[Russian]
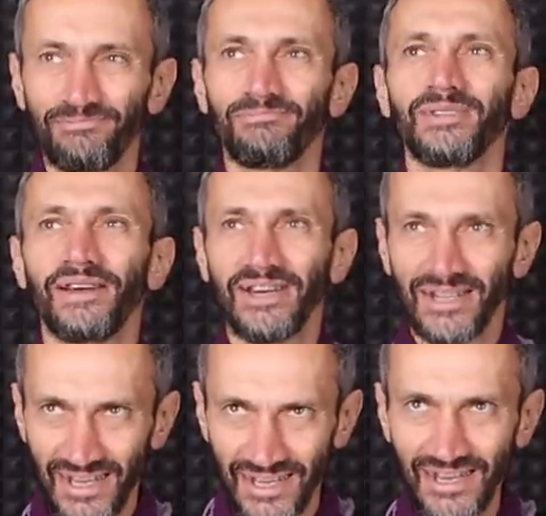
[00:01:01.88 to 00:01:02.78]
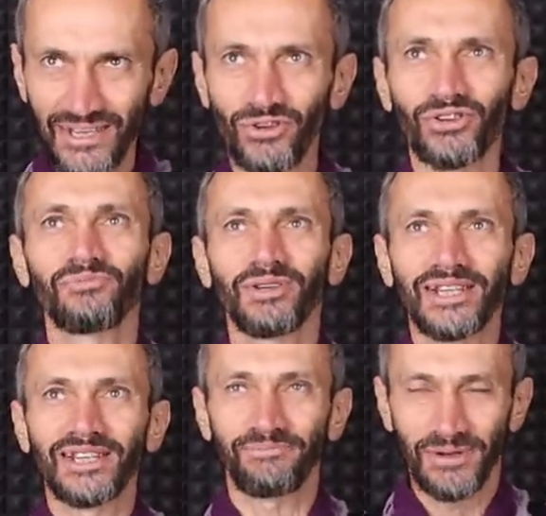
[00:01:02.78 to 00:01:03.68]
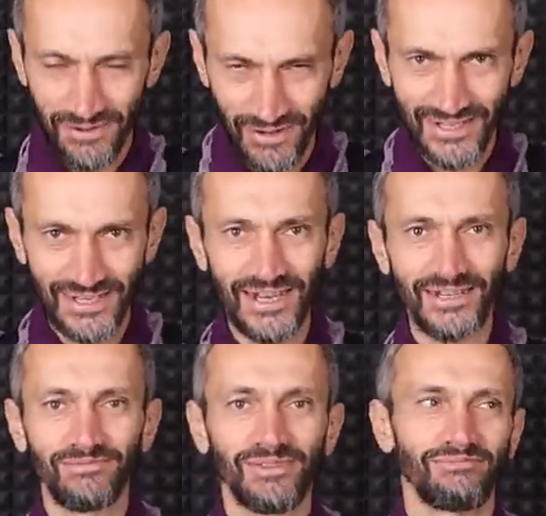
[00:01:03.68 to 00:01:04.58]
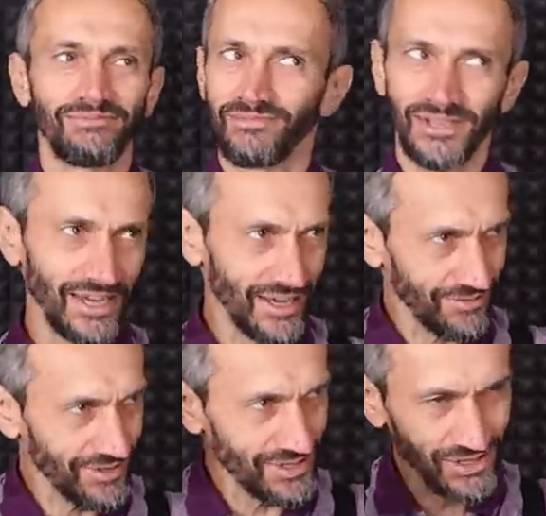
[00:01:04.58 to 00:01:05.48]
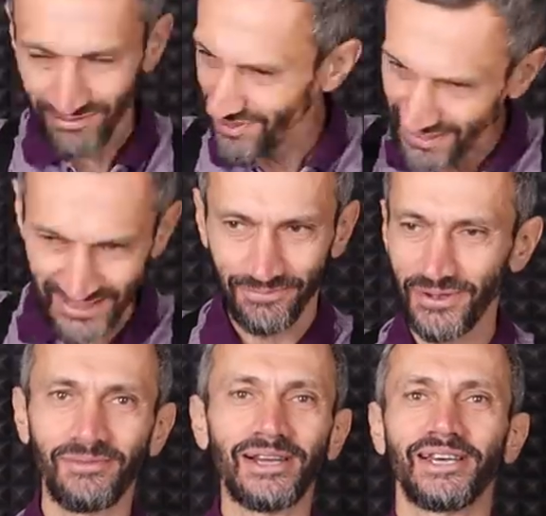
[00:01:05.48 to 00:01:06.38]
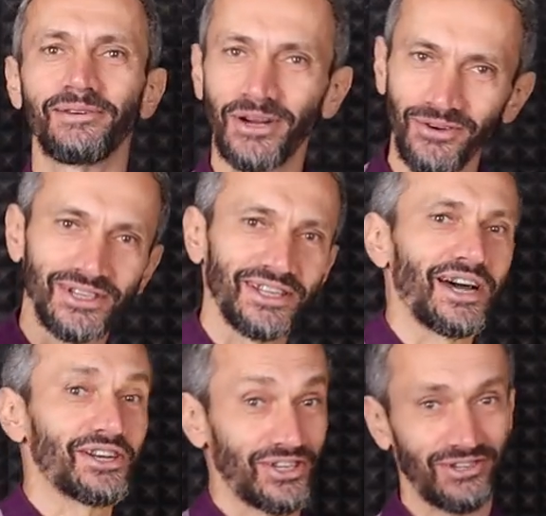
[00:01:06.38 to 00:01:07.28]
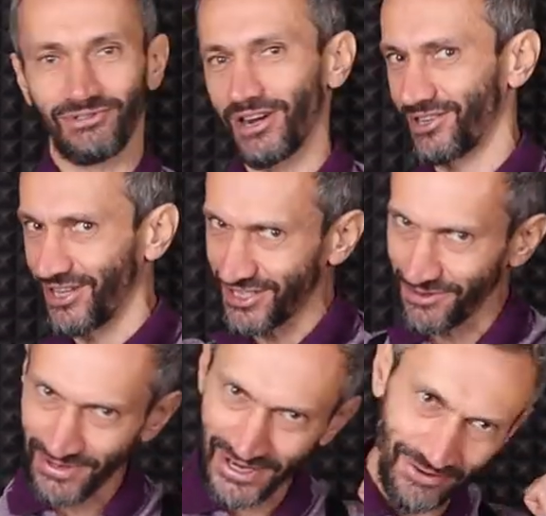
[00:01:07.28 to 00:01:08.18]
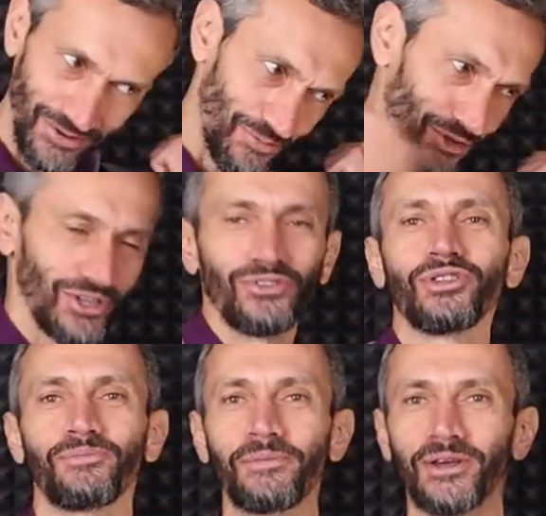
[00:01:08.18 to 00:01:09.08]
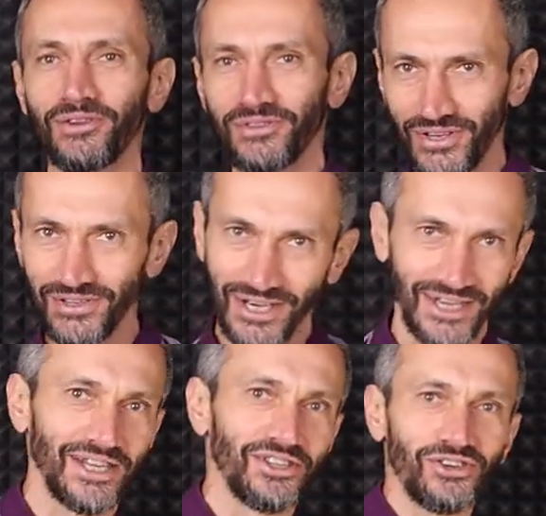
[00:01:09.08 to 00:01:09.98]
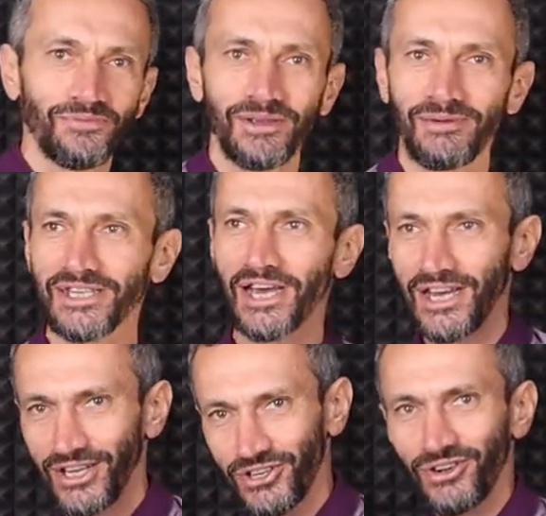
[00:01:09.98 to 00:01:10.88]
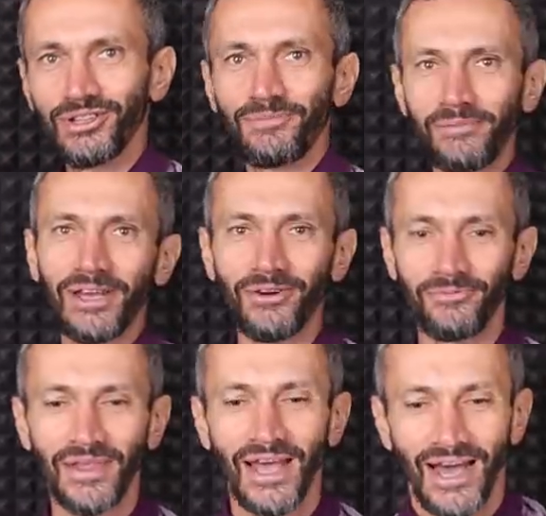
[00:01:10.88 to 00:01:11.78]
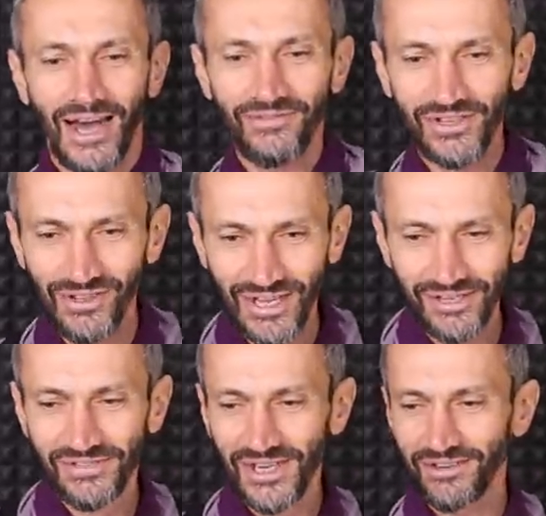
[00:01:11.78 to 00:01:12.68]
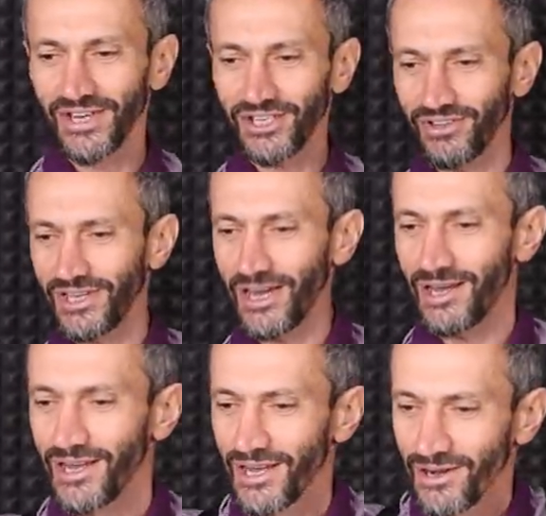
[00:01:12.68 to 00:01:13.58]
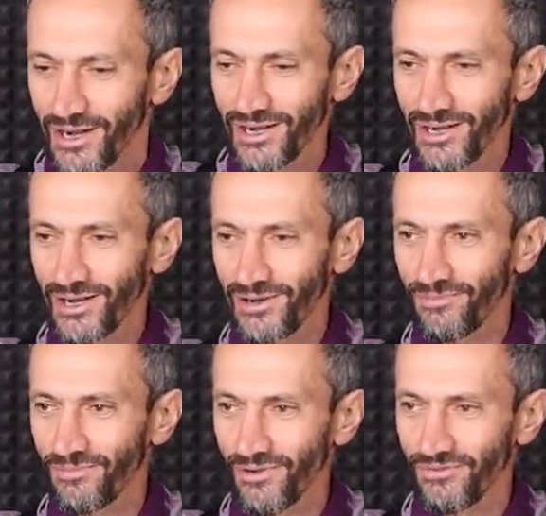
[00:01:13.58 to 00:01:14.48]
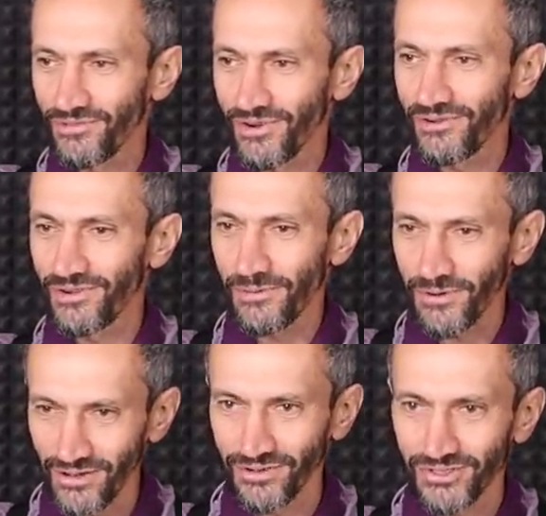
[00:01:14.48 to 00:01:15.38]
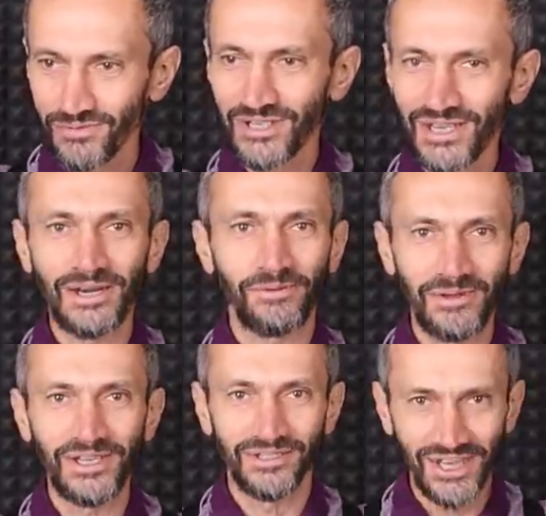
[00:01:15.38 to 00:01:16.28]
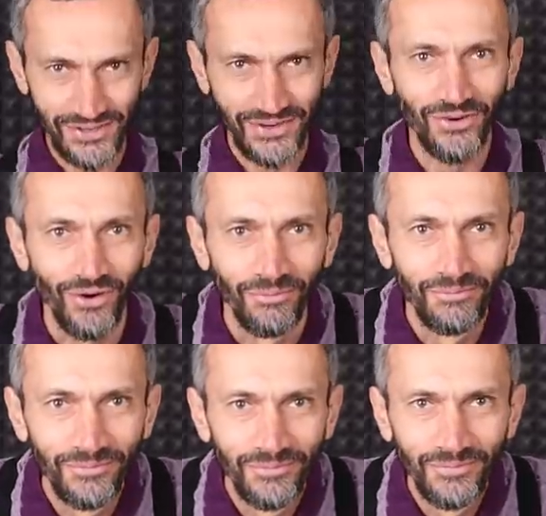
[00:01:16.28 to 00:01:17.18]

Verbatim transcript: наверное, я должен был это понимать. Я, я этого не, не хотел понимать, я боролся так, как если бы я вот просто иду на победу и все, не хотел ничего понимать и шел на победу. А в результате все говорят, что я а, в определенном смысле я победил. Знаете, в каком?